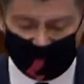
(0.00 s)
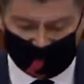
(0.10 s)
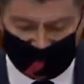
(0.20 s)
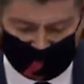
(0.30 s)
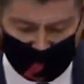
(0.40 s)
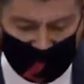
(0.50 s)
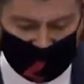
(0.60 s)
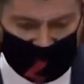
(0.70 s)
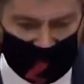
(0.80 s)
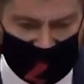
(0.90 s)
nie z pola
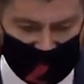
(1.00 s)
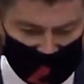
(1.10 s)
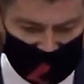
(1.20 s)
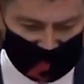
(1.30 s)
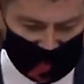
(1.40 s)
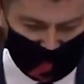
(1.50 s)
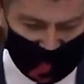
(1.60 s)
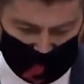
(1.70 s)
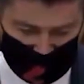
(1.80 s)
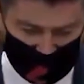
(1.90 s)
widzenia, tym
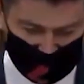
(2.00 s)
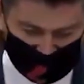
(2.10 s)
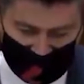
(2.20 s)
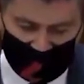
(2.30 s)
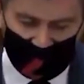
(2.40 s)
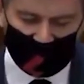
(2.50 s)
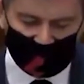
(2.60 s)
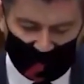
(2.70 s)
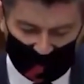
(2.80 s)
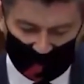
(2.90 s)
lepiej, ale i
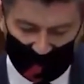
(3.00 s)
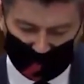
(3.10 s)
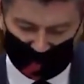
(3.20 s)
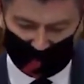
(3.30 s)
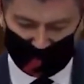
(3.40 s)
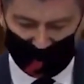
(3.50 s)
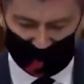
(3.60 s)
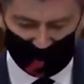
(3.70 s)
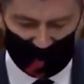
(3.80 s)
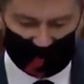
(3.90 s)
tak wiemy, że pana
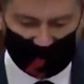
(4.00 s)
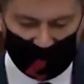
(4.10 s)
koledzy